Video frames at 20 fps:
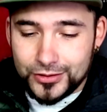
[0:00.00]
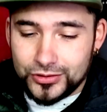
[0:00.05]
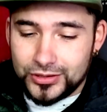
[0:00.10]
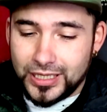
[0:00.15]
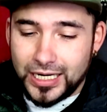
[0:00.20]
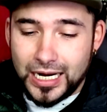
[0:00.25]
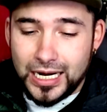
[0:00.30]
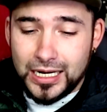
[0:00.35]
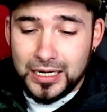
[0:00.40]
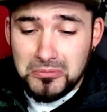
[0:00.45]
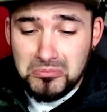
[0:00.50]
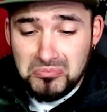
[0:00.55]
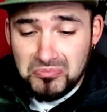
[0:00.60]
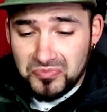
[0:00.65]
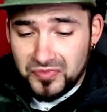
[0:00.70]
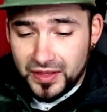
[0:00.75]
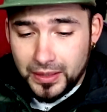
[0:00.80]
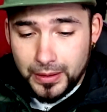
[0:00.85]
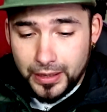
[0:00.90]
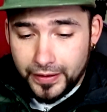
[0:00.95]
O sea,
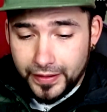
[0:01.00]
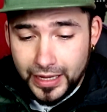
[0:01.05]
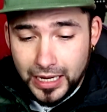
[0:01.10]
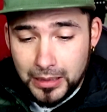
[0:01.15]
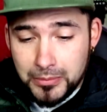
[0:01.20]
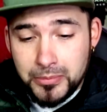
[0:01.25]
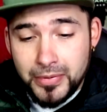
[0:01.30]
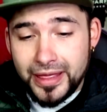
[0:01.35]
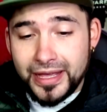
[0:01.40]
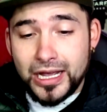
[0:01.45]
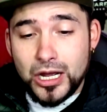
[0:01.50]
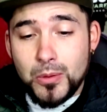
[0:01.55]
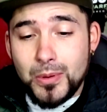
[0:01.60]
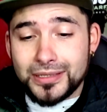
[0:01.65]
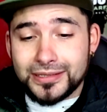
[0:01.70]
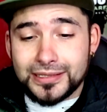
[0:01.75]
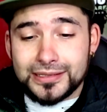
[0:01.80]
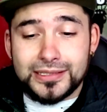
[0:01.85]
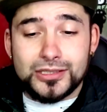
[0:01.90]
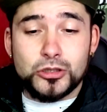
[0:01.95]
de verdad, me ha dejado
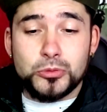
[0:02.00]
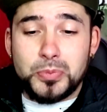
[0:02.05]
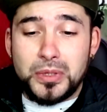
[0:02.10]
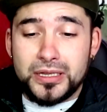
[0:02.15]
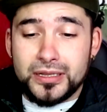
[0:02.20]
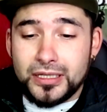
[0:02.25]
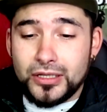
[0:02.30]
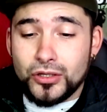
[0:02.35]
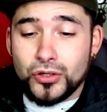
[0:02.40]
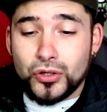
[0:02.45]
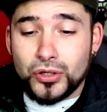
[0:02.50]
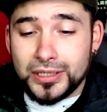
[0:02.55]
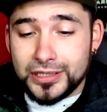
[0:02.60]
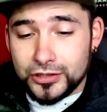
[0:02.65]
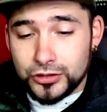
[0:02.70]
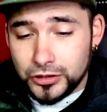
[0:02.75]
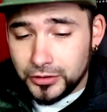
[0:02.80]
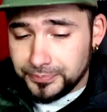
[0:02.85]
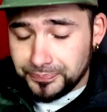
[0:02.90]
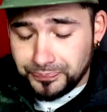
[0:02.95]
bastante sorprendido con
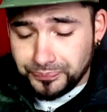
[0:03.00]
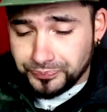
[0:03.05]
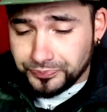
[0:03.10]
eso.